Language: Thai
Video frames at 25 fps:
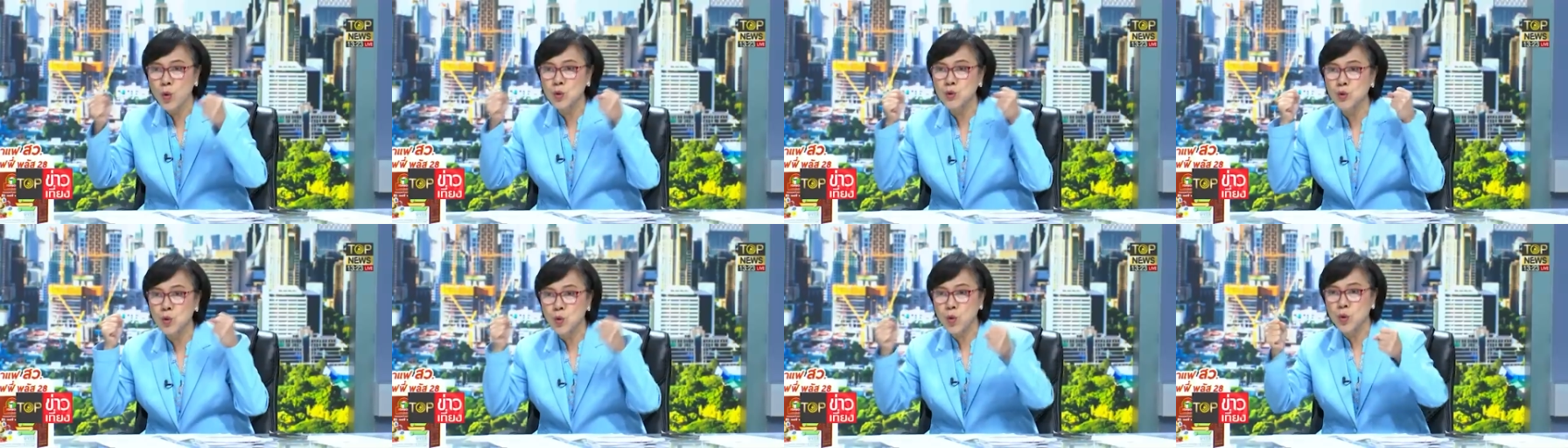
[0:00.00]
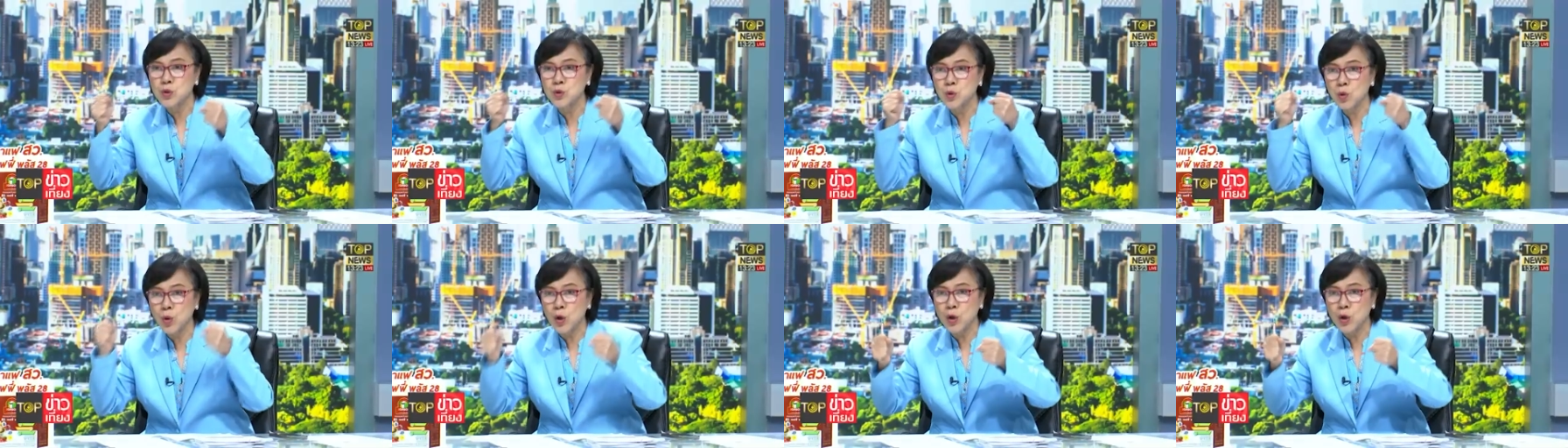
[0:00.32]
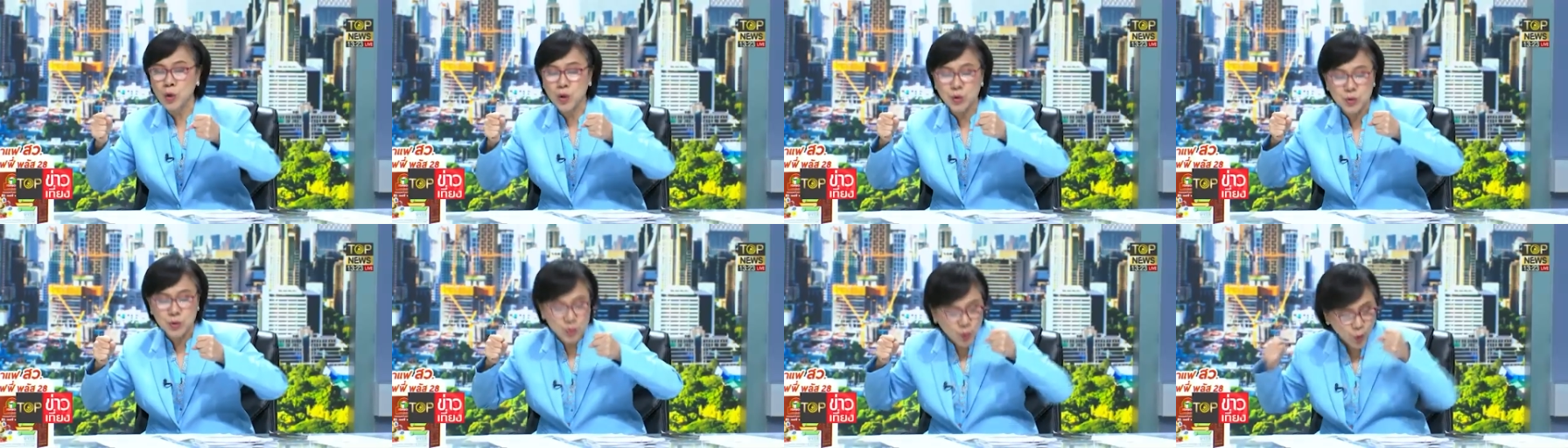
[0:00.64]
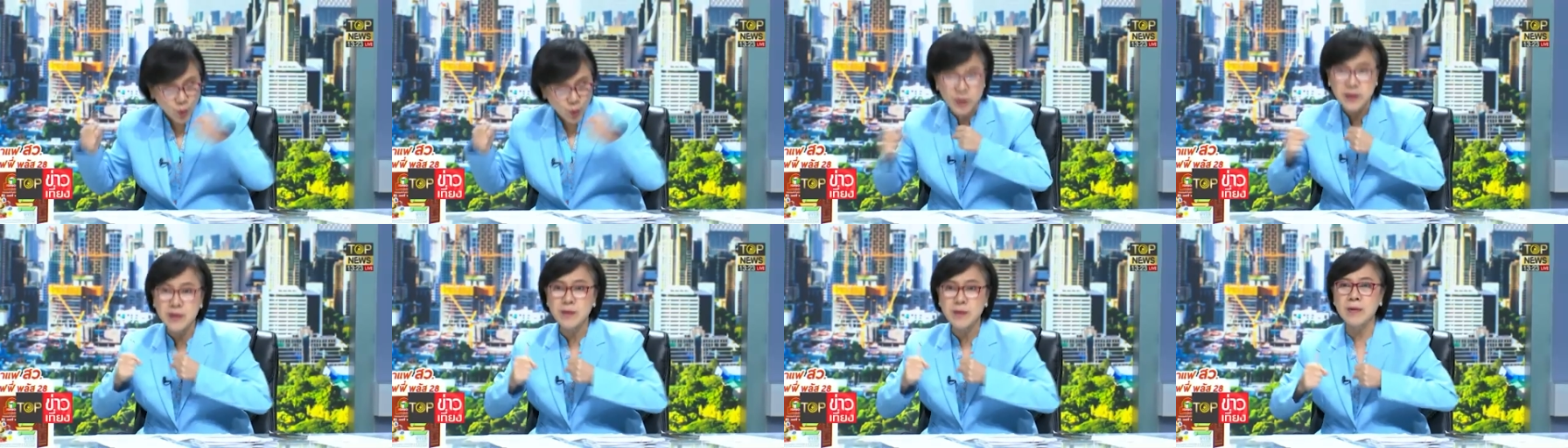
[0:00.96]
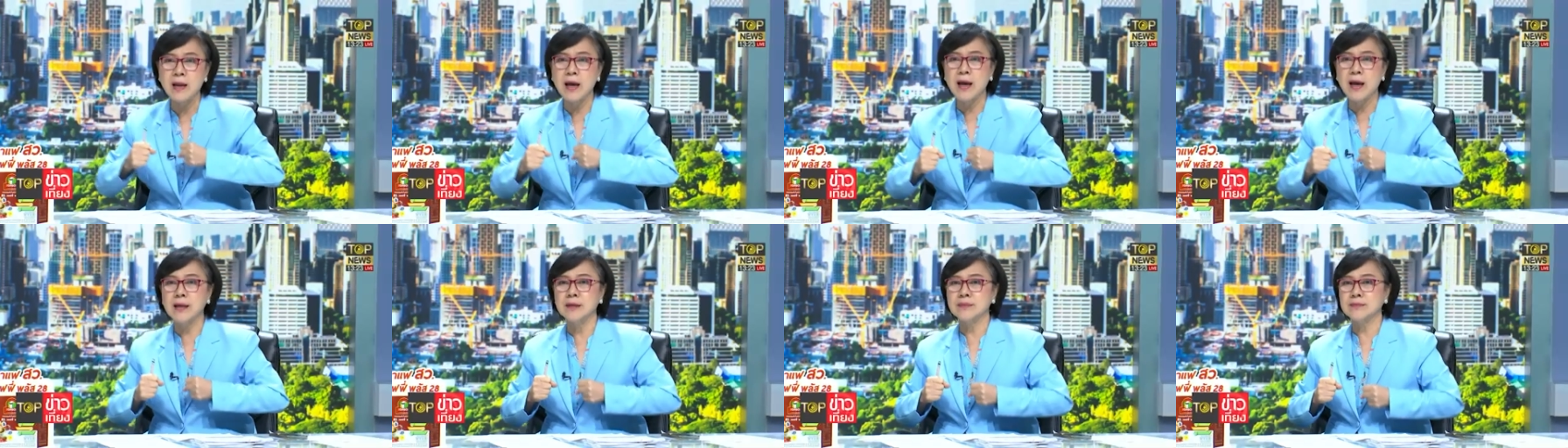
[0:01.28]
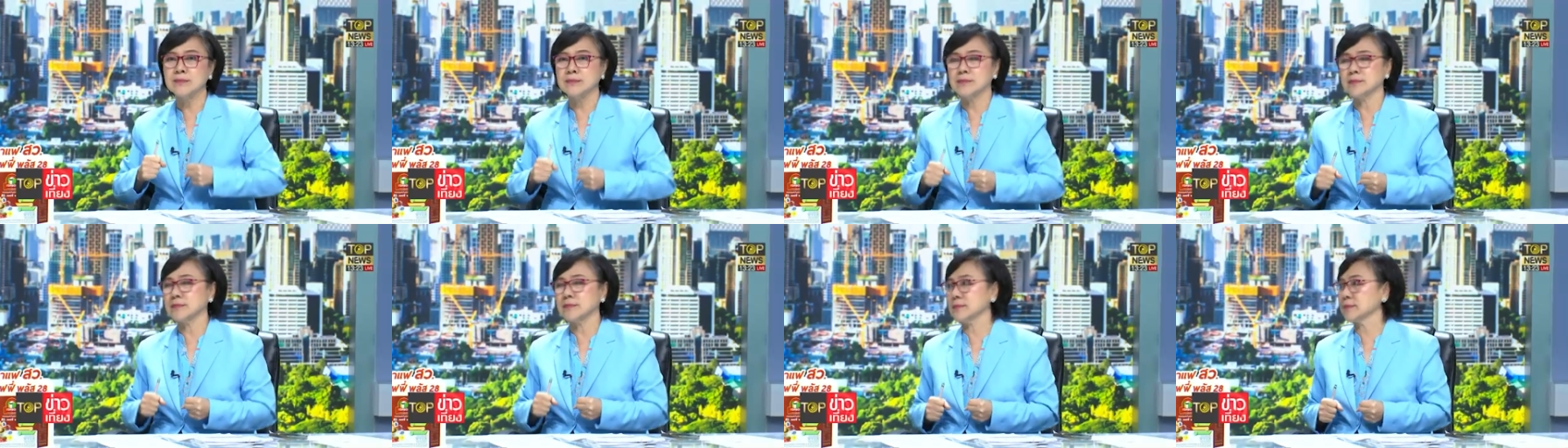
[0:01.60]
นตะโกนตะโกนแล้วก็ทุยน้ำลาย
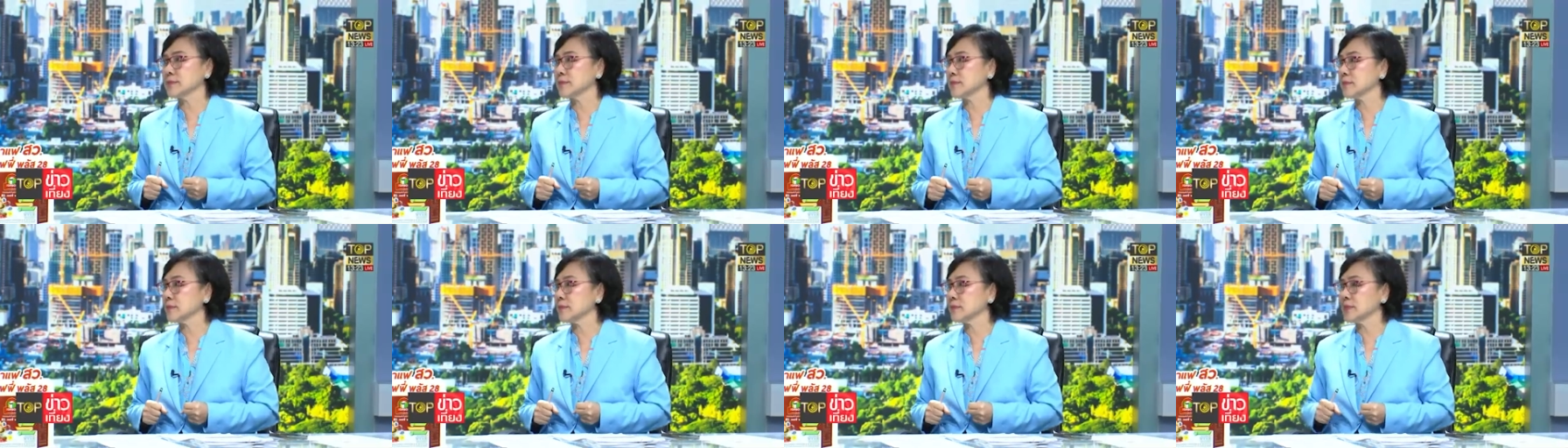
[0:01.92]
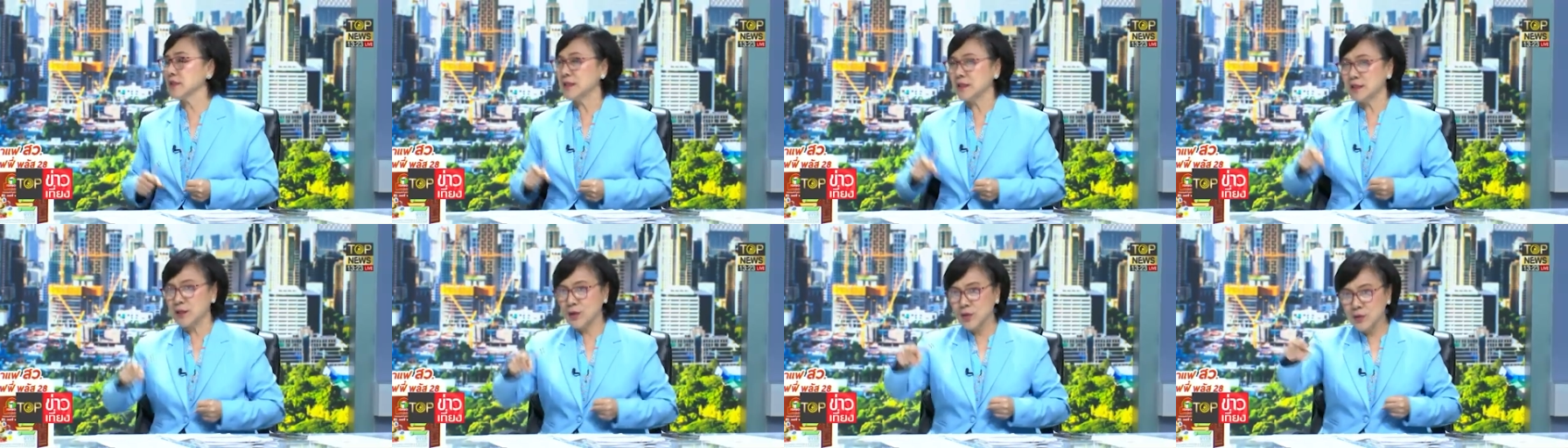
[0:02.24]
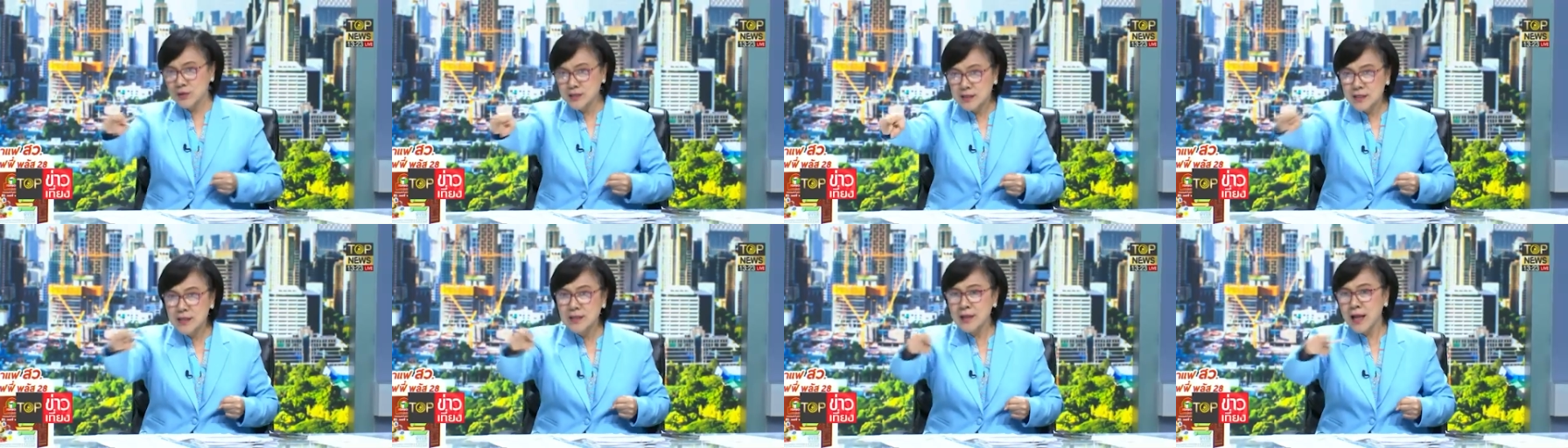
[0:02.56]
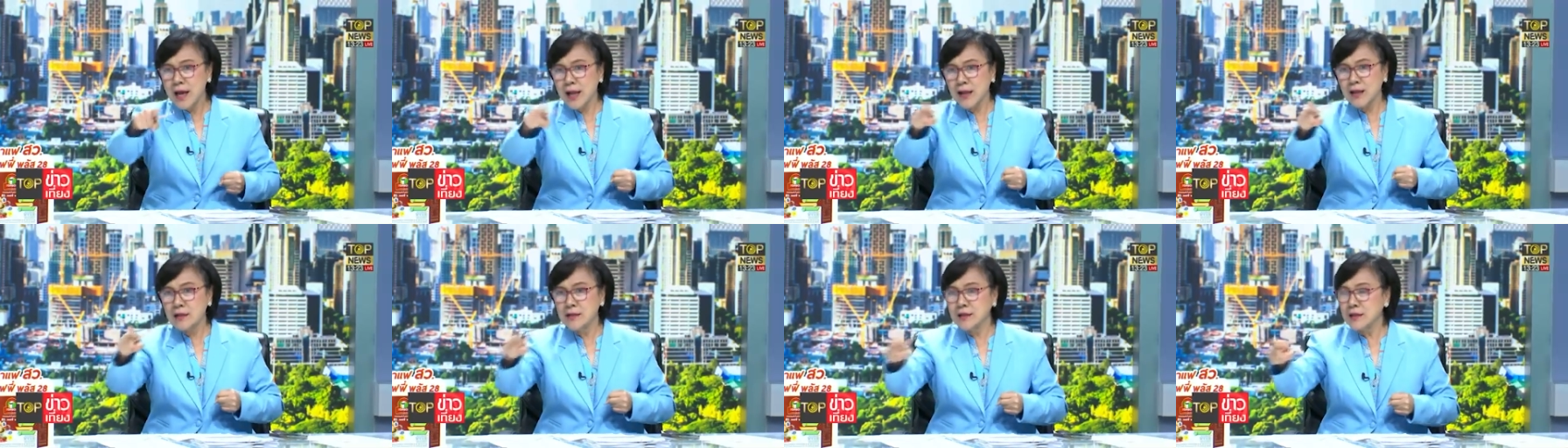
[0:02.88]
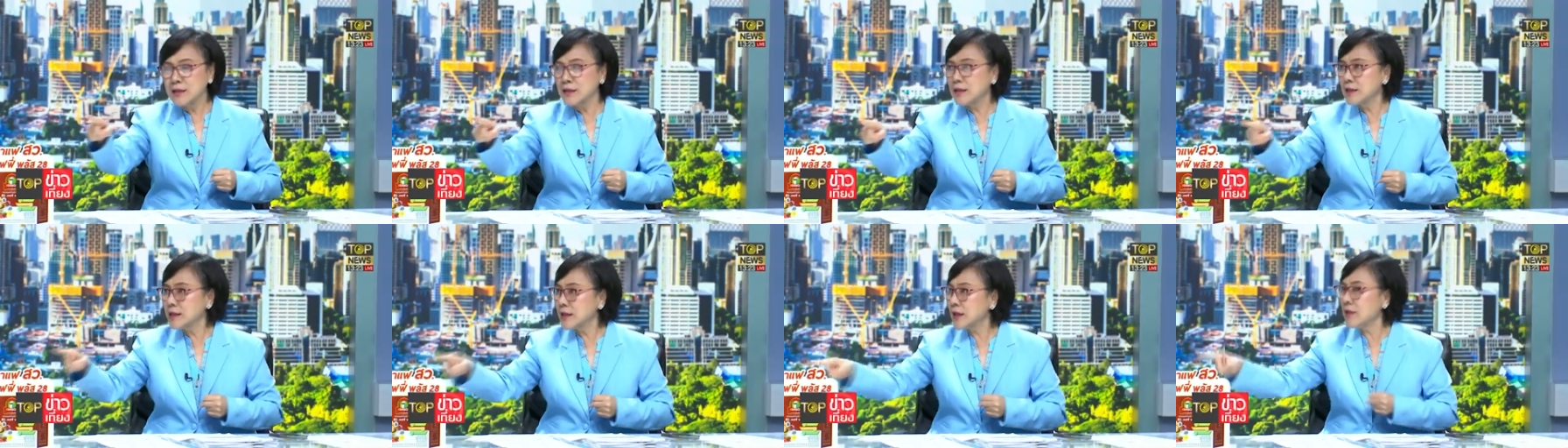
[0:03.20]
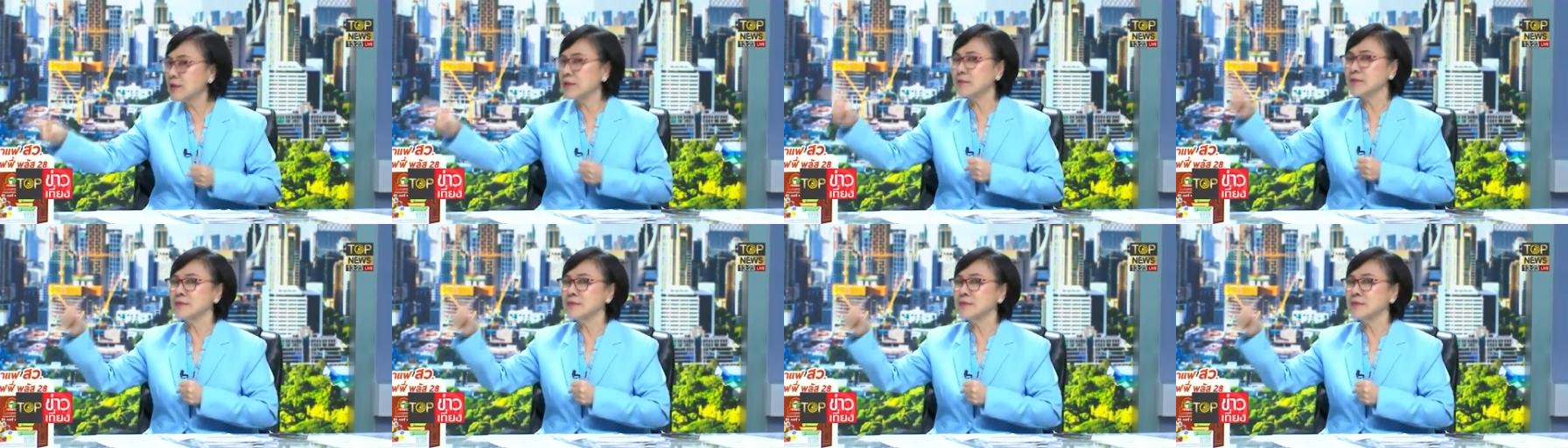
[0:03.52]
แล้วก็ชี้หน้ากันอย่างนี้